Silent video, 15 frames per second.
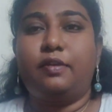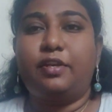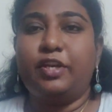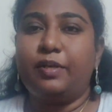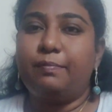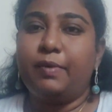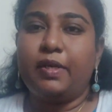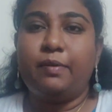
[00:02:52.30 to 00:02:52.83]

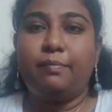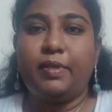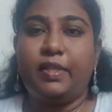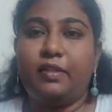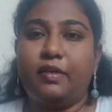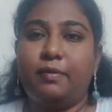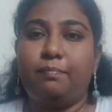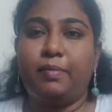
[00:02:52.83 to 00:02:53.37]
ట్రీట్మెంట్
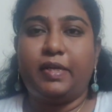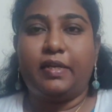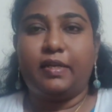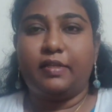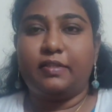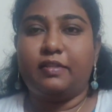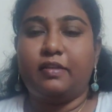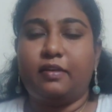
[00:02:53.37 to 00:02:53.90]
మీద
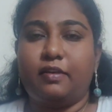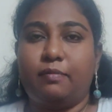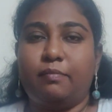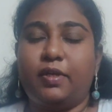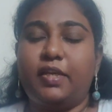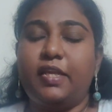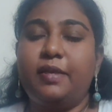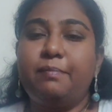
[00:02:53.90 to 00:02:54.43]

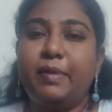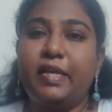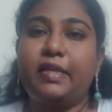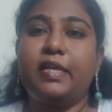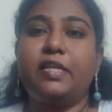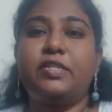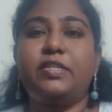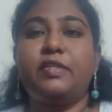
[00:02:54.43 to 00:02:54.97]
పెట్టేస్తారనమాట ఈ
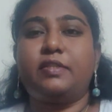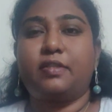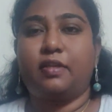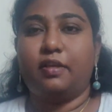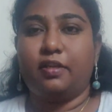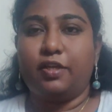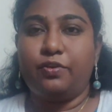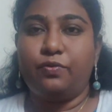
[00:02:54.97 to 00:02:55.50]
మెడికేషన్స్
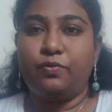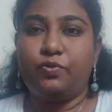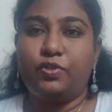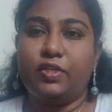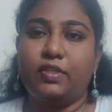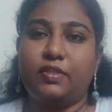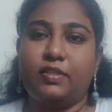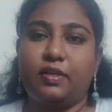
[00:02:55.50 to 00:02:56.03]
కనుక యూస్
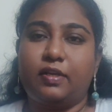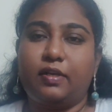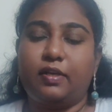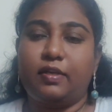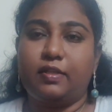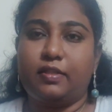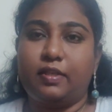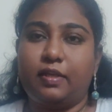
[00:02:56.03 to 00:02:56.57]

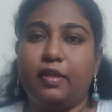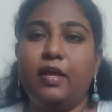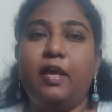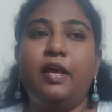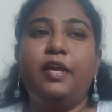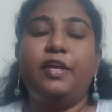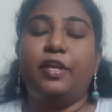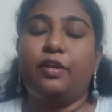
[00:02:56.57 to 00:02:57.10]
చేసినట్లయితే
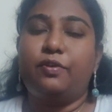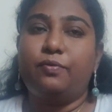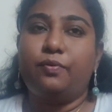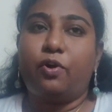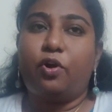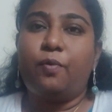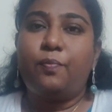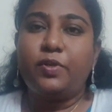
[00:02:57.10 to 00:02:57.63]
ఎటు
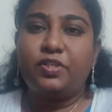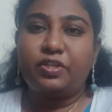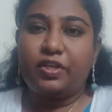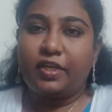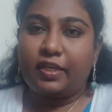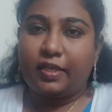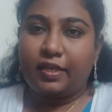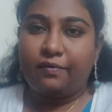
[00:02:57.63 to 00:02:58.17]

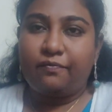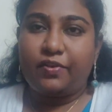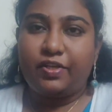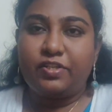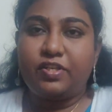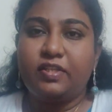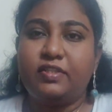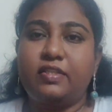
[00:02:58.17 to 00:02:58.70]
ఆపర్చునిటీకి
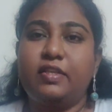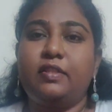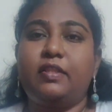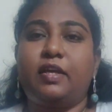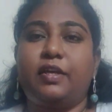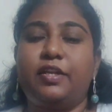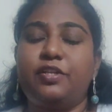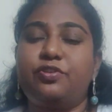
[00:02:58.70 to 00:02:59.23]
ఇన్ఫెక్షన్స్ని
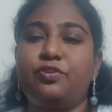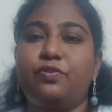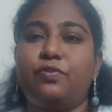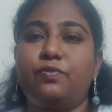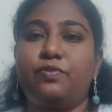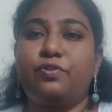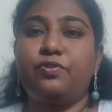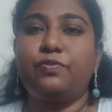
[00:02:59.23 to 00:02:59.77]

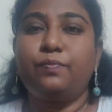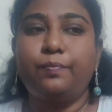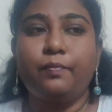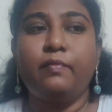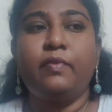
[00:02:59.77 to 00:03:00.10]
తగ్గించుకోవచ్చు